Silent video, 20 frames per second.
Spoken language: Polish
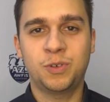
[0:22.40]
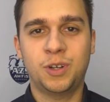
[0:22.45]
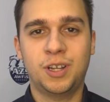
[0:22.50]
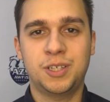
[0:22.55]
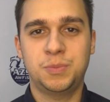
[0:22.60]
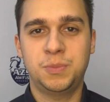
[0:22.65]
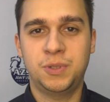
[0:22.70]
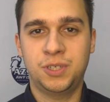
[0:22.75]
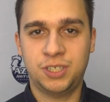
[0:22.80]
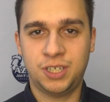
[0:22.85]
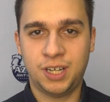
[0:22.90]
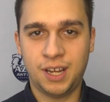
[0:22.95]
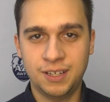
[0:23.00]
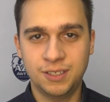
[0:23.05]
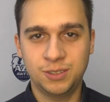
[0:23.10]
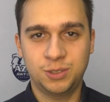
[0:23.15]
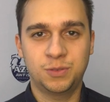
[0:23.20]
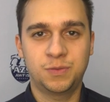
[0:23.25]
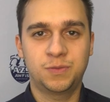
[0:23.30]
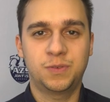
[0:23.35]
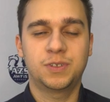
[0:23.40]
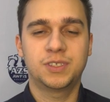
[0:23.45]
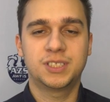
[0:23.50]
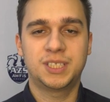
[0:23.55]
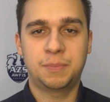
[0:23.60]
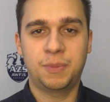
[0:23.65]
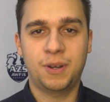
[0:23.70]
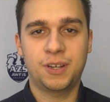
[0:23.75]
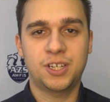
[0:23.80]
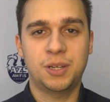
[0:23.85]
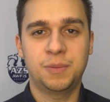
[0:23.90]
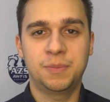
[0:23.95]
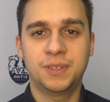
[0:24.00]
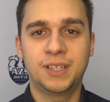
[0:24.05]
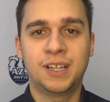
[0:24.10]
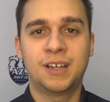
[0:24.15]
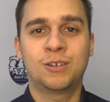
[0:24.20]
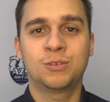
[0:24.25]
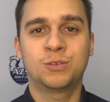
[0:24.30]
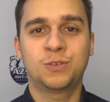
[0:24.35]
oraz mieszkańców zapraszamy
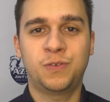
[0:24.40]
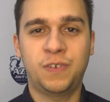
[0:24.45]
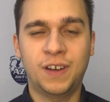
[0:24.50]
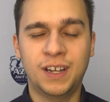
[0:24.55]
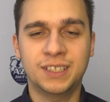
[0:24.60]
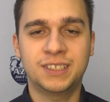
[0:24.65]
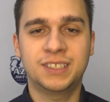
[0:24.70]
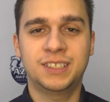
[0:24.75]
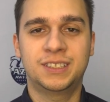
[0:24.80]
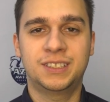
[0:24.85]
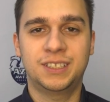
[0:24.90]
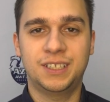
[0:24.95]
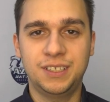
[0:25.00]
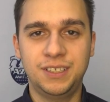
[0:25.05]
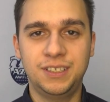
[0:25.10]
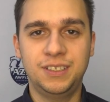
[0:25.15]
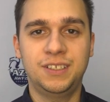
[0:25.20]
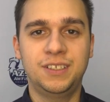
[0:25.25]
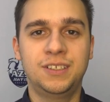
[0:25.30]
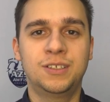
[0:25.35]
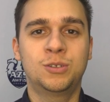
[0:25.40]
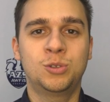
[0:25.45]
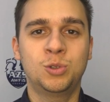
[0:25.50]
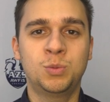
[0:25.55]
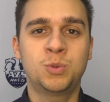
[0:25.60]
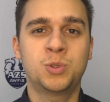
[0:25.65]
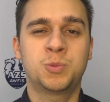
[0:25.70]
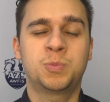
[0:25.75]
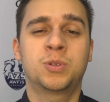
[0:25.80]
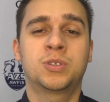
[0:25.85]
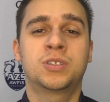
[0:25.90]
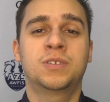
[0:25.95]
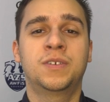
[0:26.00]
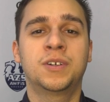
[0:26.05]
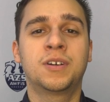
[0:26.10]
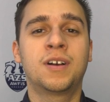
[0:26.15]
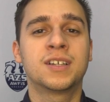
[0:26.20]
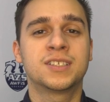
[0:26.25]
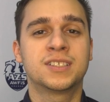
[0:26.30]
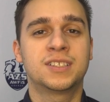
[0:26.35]
na otwarte treningi klubu
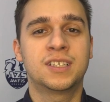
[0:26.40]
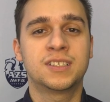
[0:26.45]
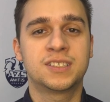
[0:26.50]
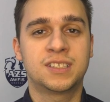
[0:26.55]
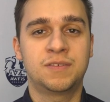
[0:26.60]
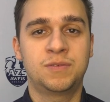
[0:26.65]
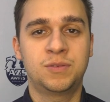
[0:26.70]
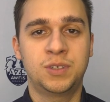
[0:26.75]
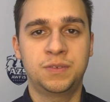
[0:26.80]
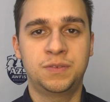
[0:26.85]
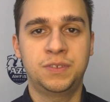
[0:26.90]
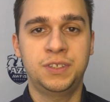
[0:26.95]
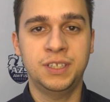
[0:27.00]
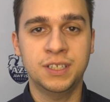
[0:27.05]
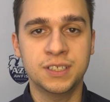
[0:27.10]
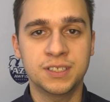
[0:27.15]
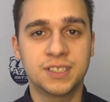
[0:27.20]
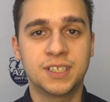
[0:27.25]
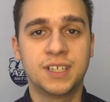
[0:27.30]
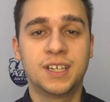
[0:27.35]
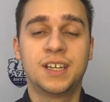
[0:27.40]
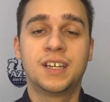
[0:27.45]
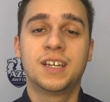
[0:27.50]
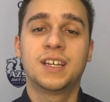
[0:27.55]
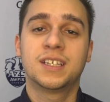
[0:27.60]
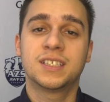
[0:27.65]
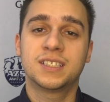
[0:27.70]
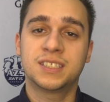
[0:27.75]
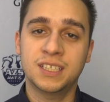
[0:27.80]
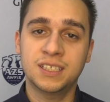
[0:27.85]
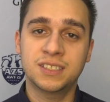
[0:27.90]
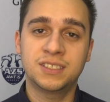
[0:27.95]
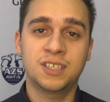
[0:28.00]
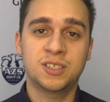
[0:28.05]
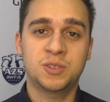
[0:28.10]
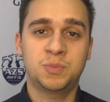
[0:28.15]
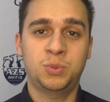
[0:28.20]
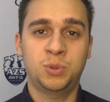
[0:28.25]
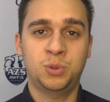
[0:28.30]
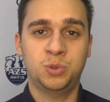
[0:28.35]
sportowego AZS-a WFIS. Sekcja
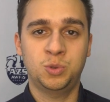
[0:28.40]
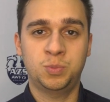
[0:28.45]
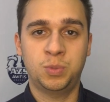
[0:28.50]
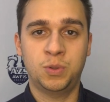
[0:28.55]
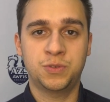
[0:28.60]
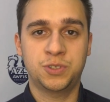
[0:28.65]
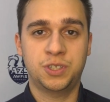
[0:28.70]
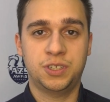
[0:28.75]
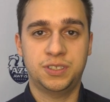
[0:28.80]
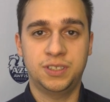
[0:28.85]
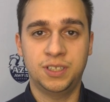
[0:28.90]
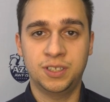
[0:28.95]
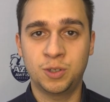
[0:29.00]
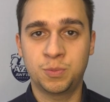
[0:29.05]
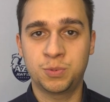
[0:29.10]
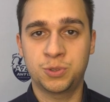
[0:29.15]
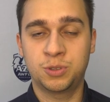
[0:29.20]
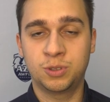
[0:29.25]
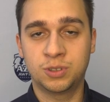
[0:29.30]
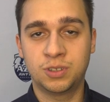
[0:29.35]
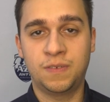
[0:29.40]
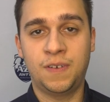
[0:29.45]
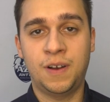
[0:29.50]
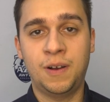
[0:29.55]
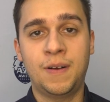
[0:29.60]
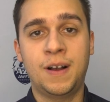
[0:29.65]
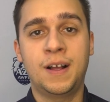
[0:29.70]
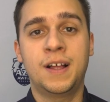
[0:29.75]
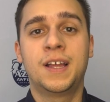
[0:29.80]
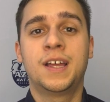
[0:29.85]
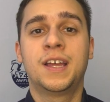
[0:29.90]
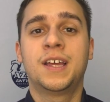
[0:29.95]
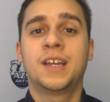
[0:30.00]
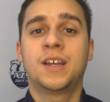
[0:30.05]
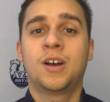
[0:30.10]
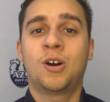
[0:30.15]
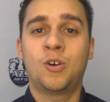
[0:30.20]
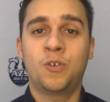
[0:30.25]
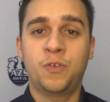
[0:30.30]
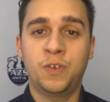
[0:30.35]
Sportu Powszechnego przygotowała
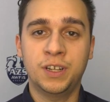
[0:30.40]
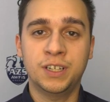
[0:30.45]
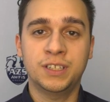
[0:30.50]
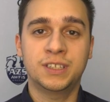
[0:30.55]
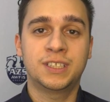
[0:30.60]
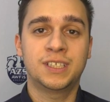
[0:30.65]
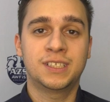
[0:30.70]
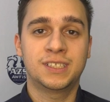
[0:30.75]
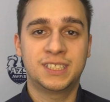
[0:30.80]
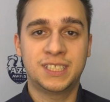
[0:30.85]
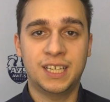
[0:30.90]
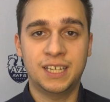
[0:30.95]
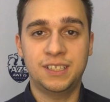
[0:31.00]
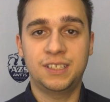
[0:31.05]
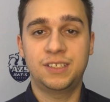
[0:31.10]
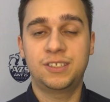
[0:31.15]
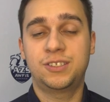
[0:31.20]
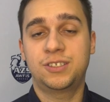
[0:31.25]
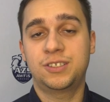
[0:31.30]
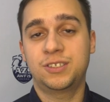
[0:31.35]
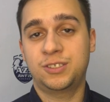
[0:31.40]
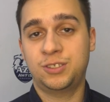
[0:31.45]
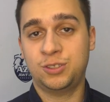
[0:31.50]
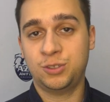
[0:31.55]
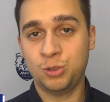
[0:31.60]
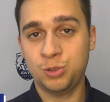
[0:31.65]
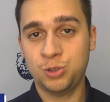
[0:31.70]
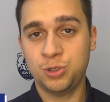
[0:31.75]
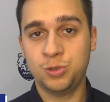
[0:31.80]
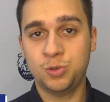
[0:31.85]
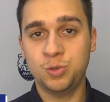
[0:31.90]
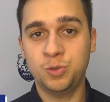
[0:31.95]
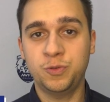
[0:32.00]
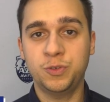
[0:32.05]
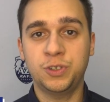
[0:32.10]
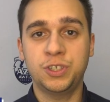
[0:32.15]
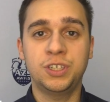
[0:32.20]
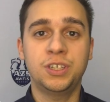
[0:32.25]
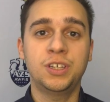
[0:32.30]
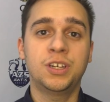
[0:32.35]
ofertę zajęć z koszykówki